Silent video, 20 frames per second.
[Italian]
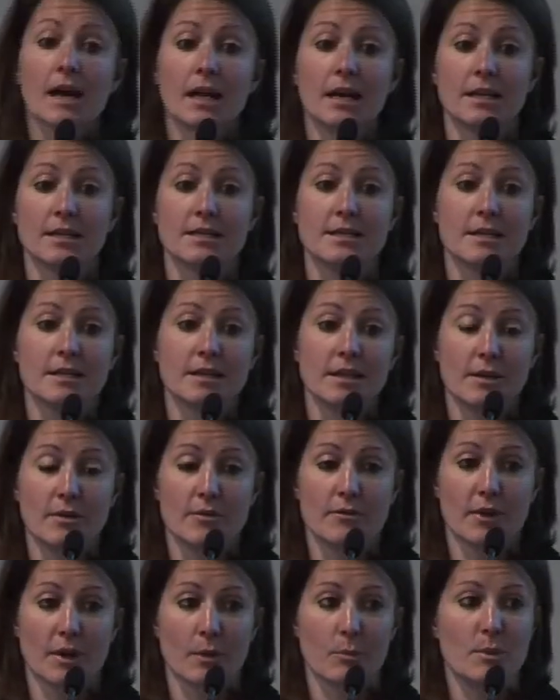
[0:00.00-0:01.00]
alle aziende di
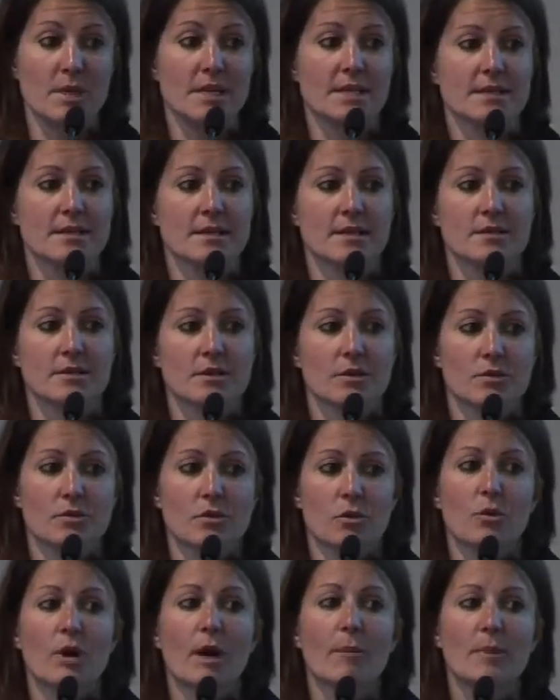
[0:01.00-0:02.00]
far business,
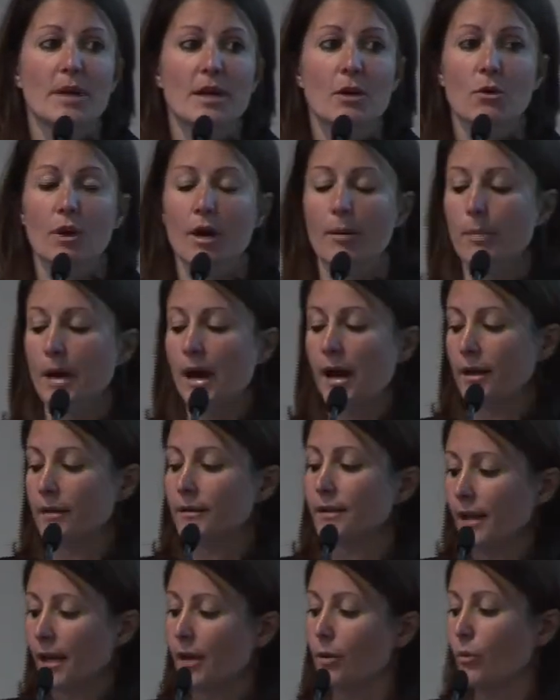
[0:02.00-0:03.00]
solo una piccola
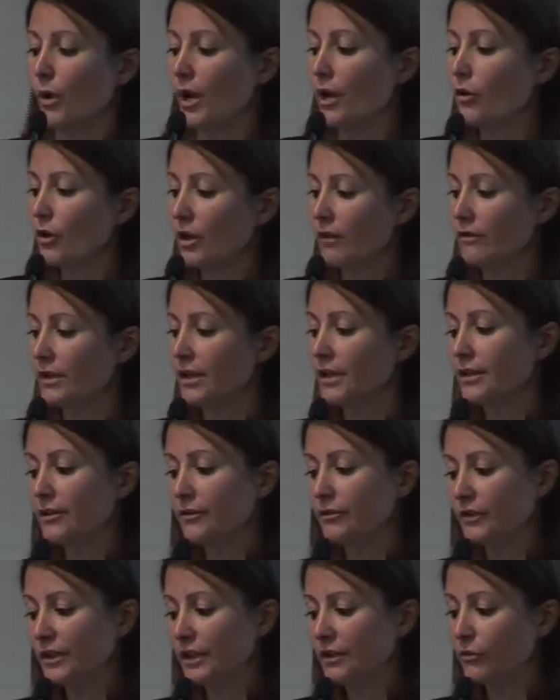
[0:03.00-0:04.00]
parte è quello che viene
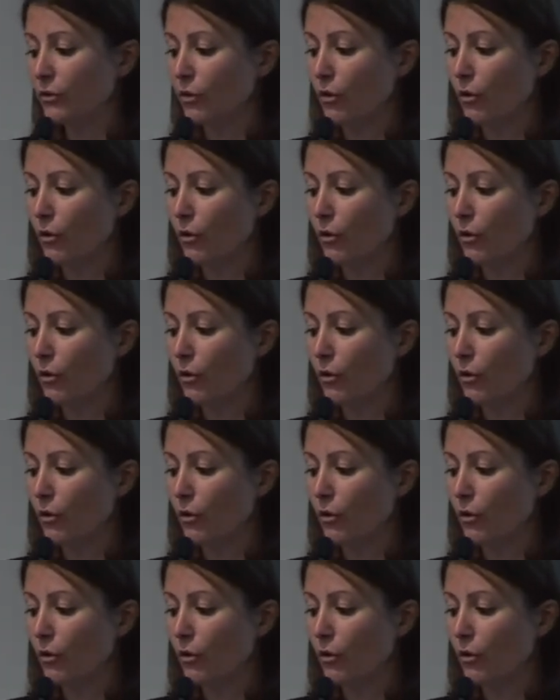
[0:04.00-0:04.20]
definito